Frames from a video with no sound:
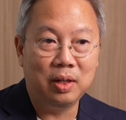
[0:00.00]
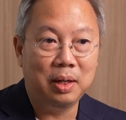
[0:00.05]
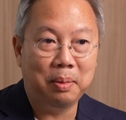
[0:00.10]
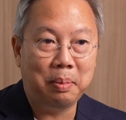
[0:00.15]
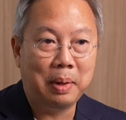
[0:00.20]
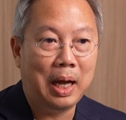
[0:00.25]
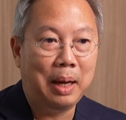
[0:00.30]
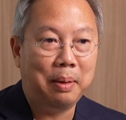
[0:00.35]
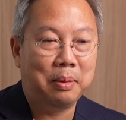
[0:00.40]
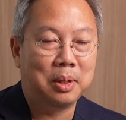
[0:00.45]
งนึก
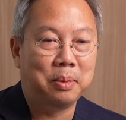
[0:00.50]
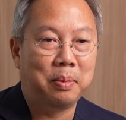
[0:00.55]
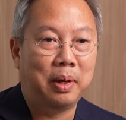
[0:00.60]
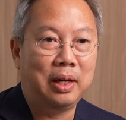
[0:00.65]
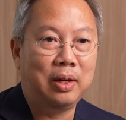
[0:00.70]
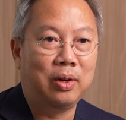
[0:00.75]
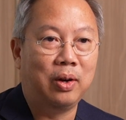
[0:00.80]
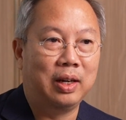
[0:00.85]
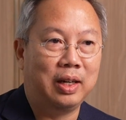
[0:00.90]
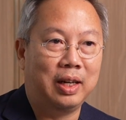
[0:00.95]
ภาพสมั
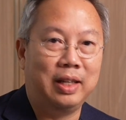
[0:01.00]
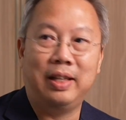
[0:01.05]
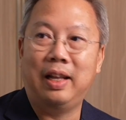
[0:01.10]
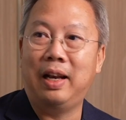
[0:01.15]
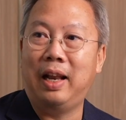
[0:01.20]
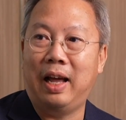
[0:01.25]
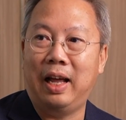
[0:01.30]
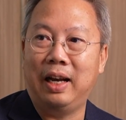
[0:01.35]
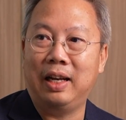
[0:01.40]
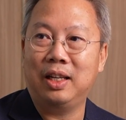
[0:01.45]
ยก่อนการต
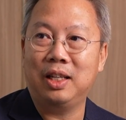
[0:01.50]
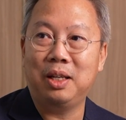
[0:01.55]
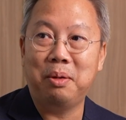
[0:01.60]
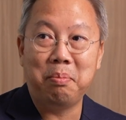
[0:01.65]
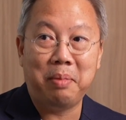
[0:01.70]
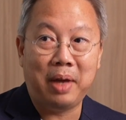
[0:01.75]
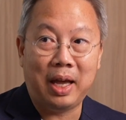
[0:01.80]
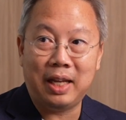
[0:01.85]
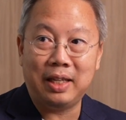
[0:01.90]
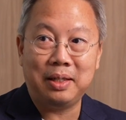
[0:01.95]
ลาดก็จะ
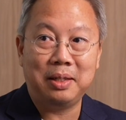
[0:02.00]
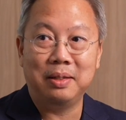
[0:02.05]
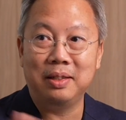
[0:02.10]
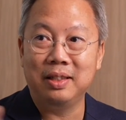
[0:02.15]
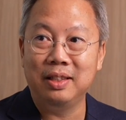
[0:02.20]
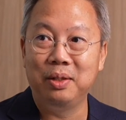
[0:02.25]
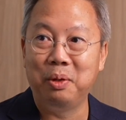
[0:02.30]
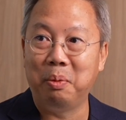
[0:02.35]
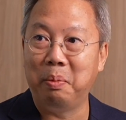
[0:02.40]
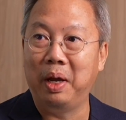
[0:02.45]
แมส
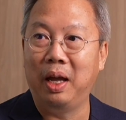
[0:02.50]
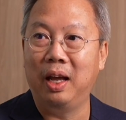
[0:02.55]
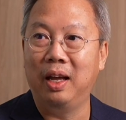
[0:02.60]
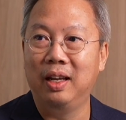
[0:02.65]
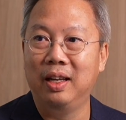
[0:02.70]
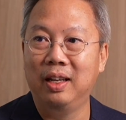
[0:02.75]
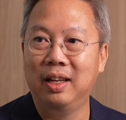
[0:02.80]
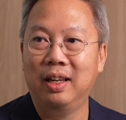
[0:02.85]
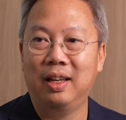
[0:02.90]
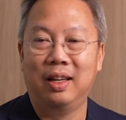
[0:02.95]
ถูกไหม
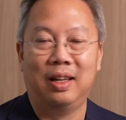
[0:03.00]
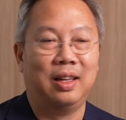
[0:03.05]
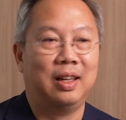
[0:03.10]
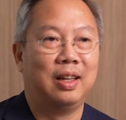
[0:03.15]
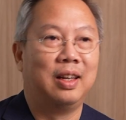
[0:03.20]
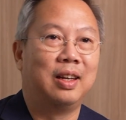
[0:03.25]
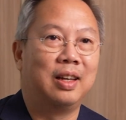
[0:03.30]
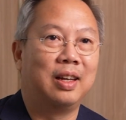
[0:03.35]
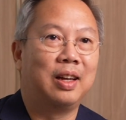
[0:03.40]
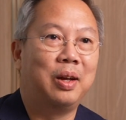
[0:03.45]
ครับครั
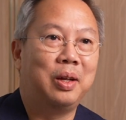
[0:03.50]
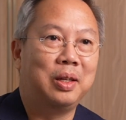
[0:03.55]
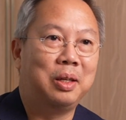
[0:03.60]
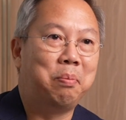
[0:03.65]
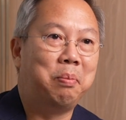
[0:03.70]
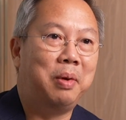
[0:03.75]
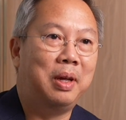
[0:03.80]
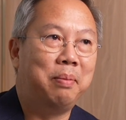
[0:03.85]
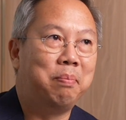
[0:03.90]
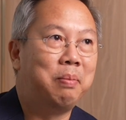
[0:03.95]
บก็
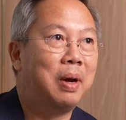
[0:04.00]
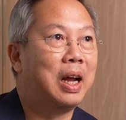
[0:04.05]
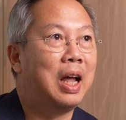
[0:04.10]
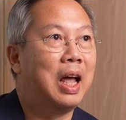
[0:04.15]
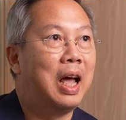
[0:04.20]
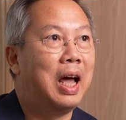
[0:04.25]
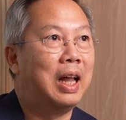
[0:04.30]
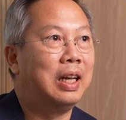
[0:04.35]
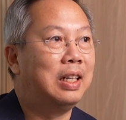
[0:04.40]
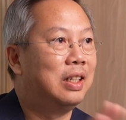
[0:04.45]
จะเป็นประ
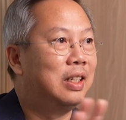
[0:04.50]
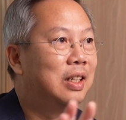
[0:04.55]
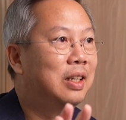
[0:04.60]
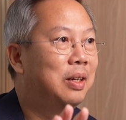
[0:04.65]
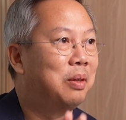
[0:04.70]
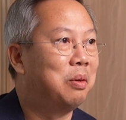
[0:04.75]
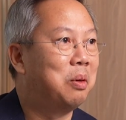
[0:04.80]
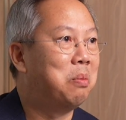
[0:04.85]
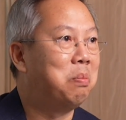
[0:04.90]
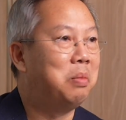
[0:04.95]
กาศ
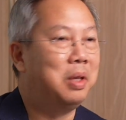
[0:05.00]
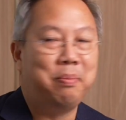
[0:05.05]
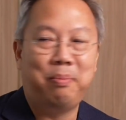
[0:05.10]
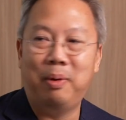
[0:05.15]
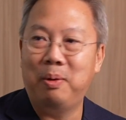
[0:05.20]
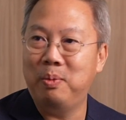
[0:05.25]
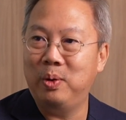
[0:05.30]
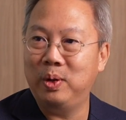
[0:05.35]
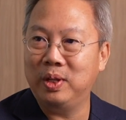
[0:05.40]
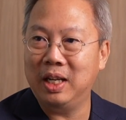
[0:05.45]
มันมี
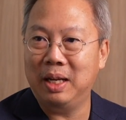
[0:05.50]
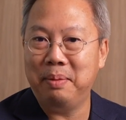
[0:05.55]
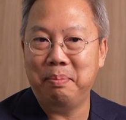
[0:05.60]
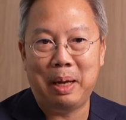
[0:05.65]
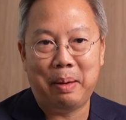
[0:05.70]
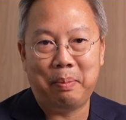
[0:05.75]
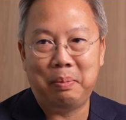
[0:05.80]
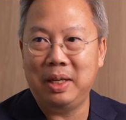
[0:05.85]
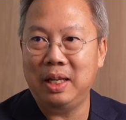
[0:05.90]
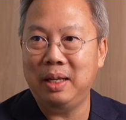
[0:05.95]
โปรโมชั่น
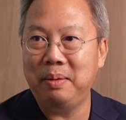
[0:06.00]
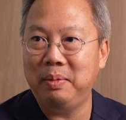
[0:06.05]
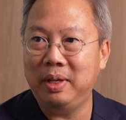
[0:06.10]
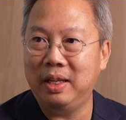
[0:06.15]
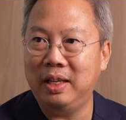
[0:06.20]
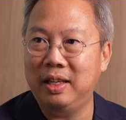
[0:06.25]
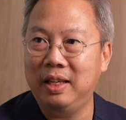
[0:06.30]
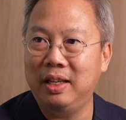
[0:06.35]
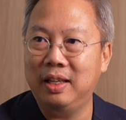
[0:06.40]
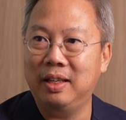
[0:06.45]
แบบนี้
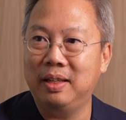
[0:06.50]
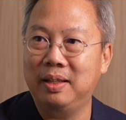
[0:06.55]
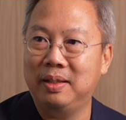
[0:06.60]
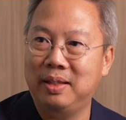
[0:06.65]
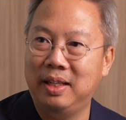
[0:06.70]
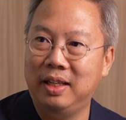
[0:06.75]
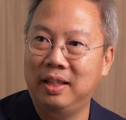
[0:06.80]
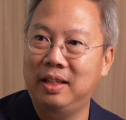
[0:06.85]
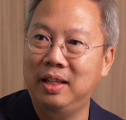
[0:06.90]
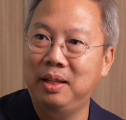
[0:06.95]
มี
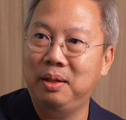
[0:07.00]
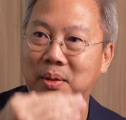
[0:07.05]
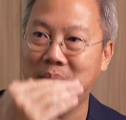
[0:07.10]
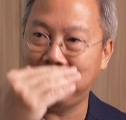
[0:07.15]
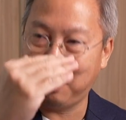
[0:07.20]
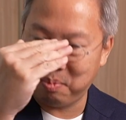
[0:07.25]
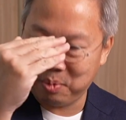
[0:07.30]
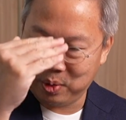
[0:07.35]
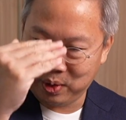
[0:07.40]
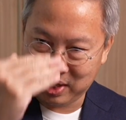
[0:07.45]
สิ่งที่
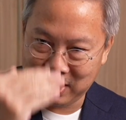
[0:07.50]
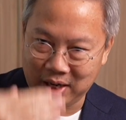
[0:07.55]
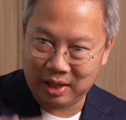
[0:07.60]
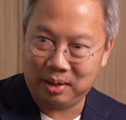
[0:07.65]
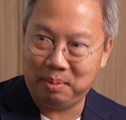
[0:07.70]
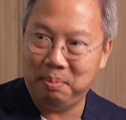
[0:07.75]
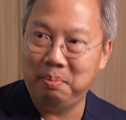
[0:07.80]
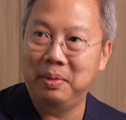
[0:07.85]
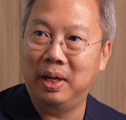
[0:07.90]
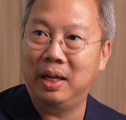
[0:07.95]
คอมมิวนิเคต
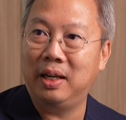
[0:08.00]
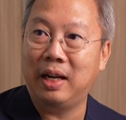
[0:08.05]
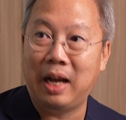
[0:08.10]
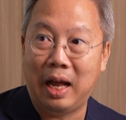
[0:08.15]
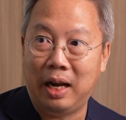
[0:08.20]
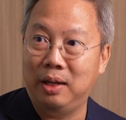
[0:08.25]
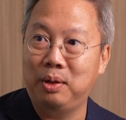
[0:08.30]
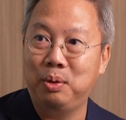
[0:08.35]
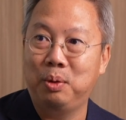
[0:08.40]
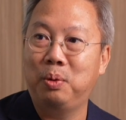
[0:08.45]
เหมือน
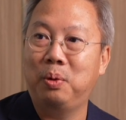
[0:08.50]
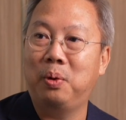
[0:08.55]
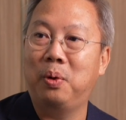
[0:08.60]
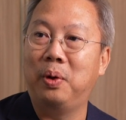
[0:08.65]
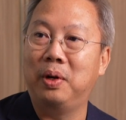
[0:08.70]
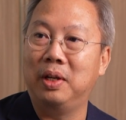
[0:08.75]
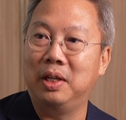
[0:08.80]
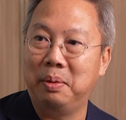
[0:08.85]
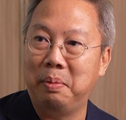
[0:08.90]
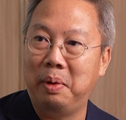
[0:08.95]
กันทุกๆค
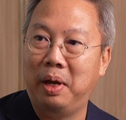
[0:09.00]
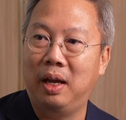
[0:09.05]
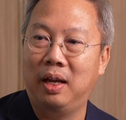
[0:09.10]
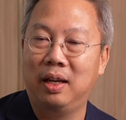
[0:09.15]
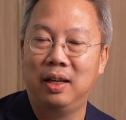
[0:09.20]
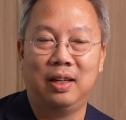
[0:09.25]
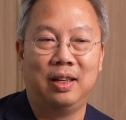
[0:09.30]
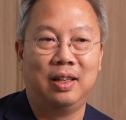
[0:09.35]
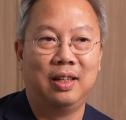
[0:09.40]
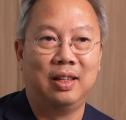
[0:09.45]
นใช่ไหมครับ
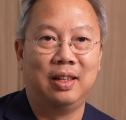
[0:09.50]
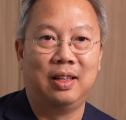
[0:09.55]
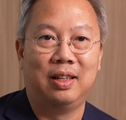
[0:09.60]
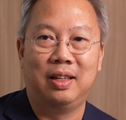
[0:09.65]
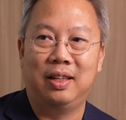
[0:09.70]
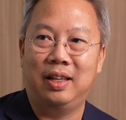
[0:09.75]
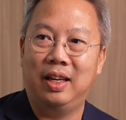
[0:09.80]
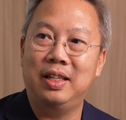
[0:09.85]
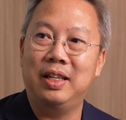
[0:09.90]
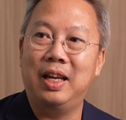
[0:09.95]
พี่ต้น
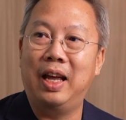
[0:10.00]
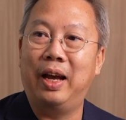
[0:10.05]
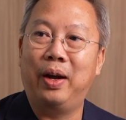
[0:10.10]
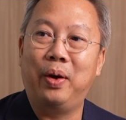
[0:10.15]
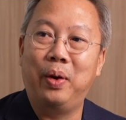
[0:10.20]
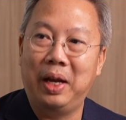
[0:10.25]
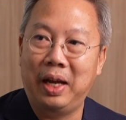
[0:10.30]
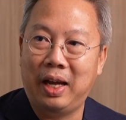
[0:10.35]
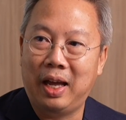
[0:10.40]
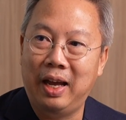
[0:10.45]
HR
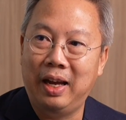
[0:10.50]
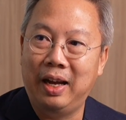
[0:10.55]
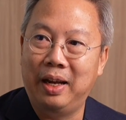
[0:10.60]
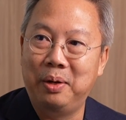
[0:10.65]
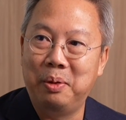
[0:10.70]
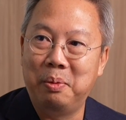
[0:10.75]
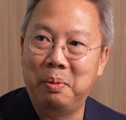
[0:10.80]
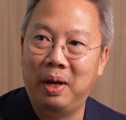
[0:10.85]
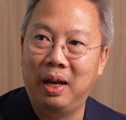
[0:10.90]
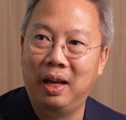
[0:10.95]
ก็คล้ายๆกั
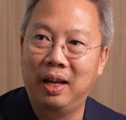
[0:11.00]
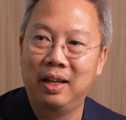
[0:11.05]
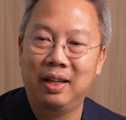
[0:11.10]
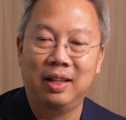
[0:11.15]
นถูกไหม